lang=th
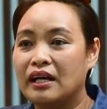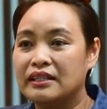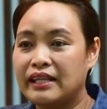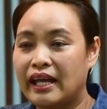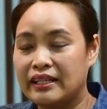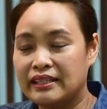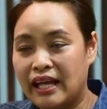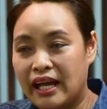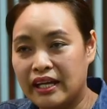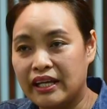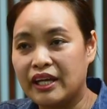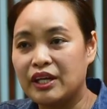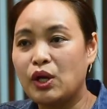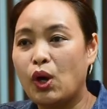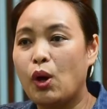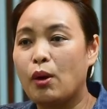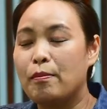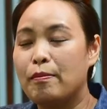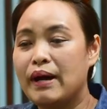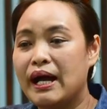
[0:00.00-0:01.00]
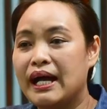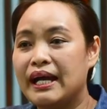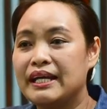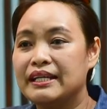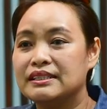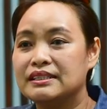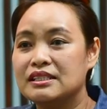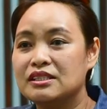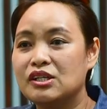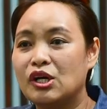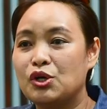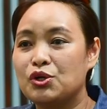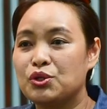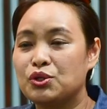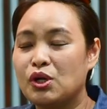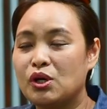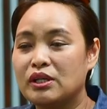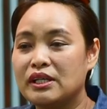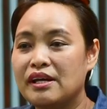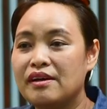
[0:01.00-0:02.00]
แตกต่างกันออกไป ซึ่งเราจะ
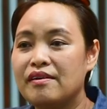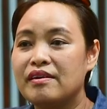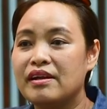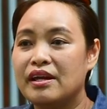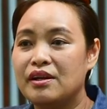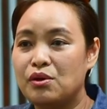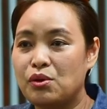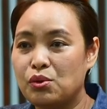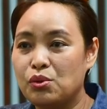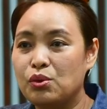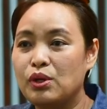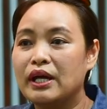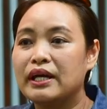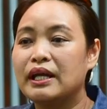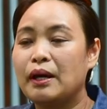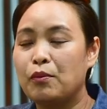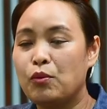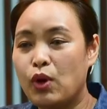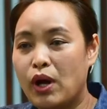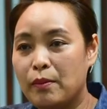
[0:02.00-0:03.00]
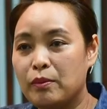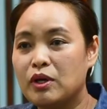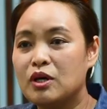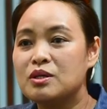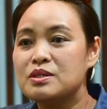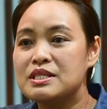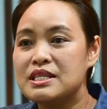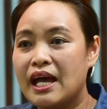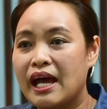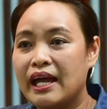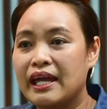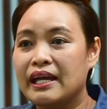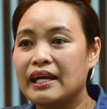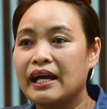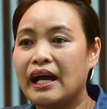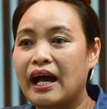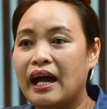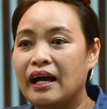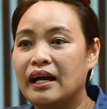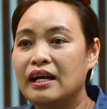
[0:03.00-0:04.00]
ต้องได้เรียนรู้และทำความเข้าใจ
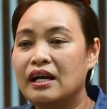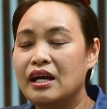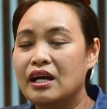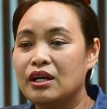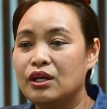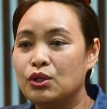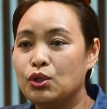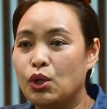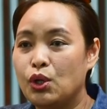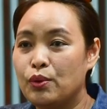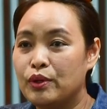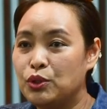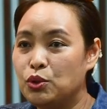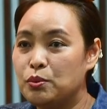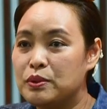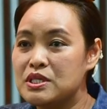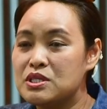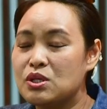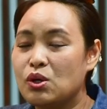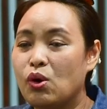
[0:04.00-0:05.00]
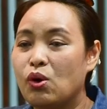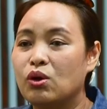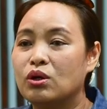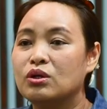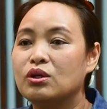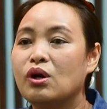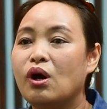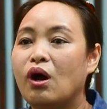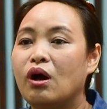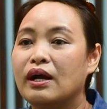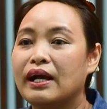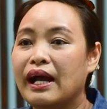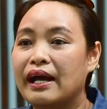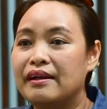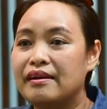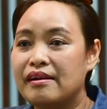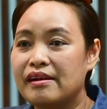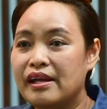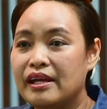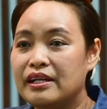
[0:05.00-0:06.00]
ค่ะโดยวัตถุประสงค์ของการ
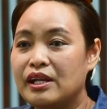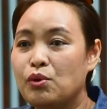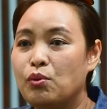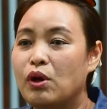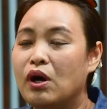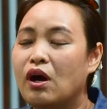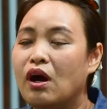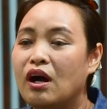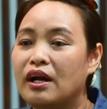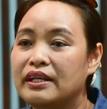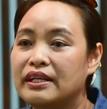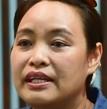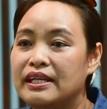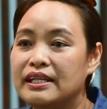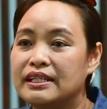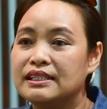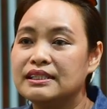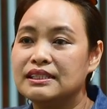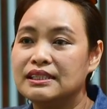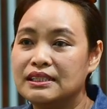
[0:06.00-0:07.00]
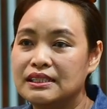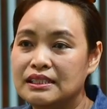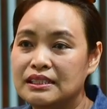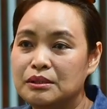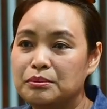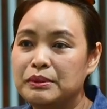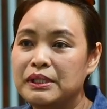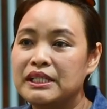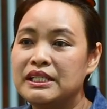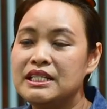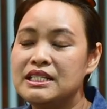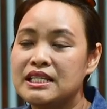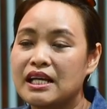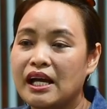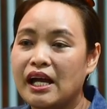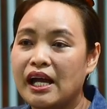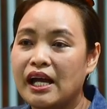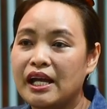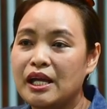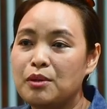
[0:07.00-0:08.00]
เรียนในหัวข้อนี้ก็คือ เพื่อที่จะ
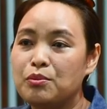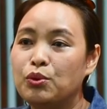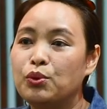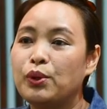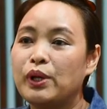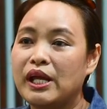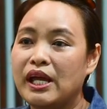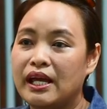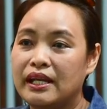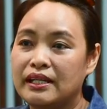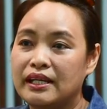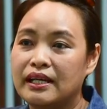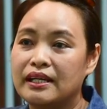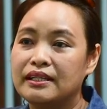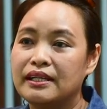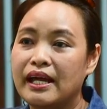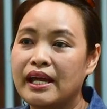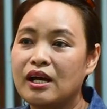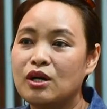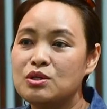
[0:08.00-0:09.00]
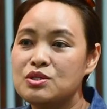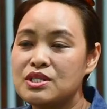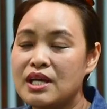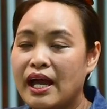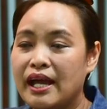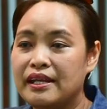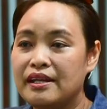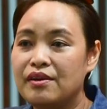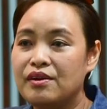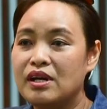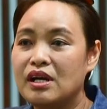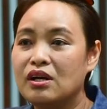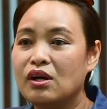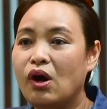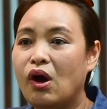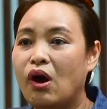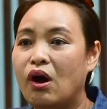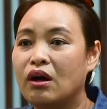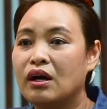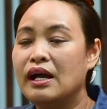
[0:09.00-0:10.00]
ให้ผู้เรียนเนี่ยได้เข้าใจในเรื่อง
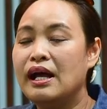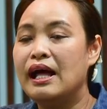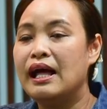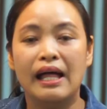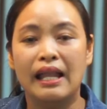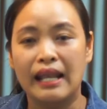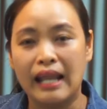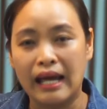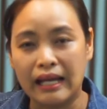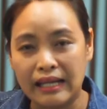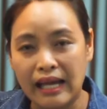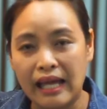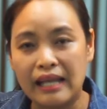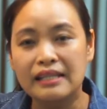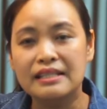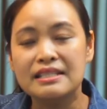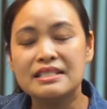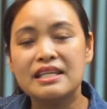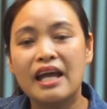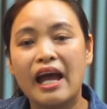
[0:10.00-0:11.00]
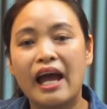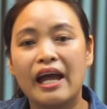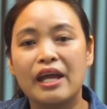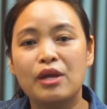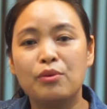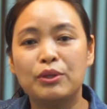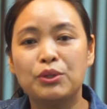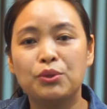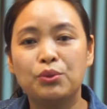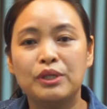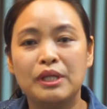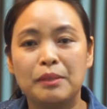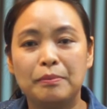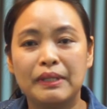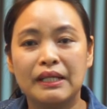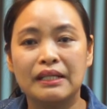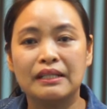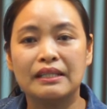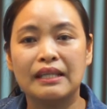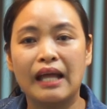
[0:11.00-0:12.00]
ของหลักการเลือกใช้วัตถุดิบ
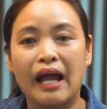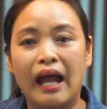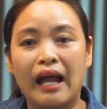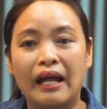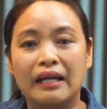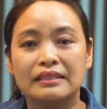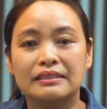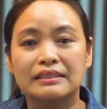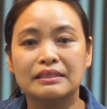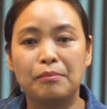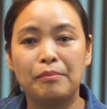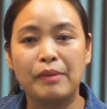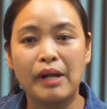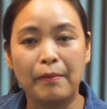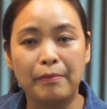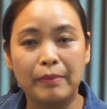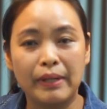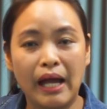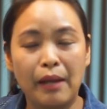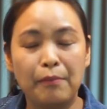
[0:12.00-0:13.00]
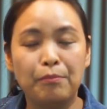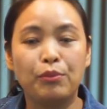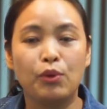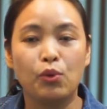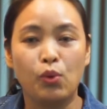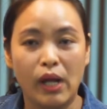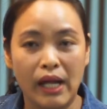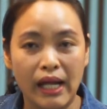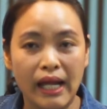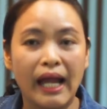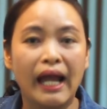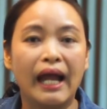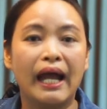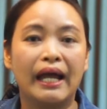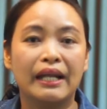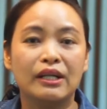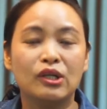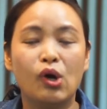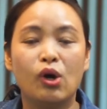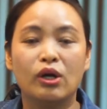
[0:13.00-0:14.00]
ต่างๆ สำหรับการปรุงอาหา
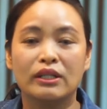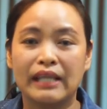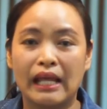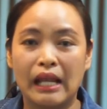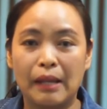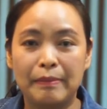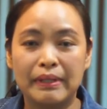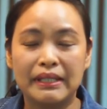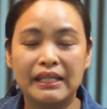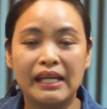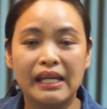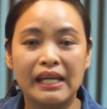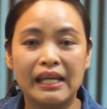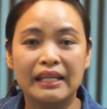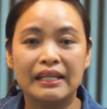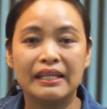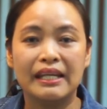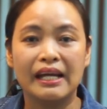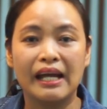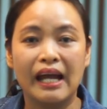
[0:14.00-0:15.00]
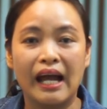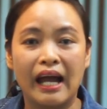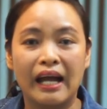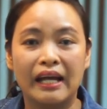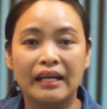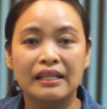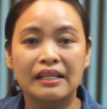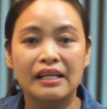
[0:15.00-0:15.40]
รของแต่ละประเทศนะคะ